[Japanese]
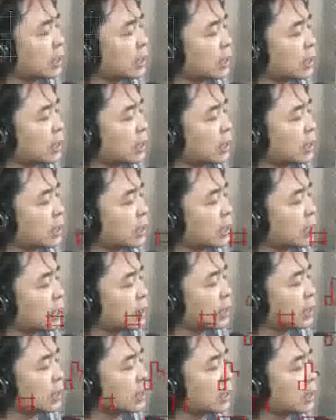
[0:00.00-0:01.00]
小さ
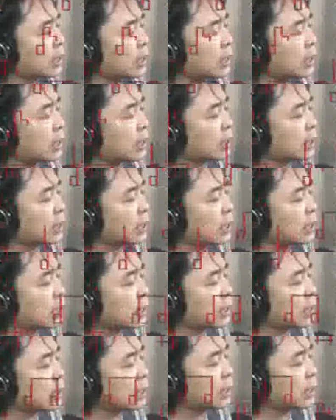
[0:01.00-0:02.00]
な頃か
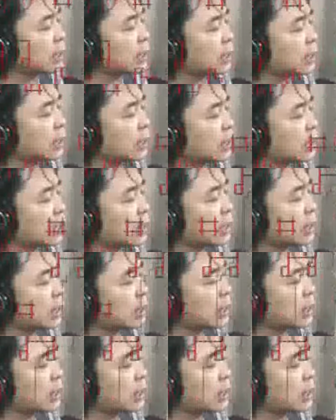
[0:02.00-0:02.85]
らメロンと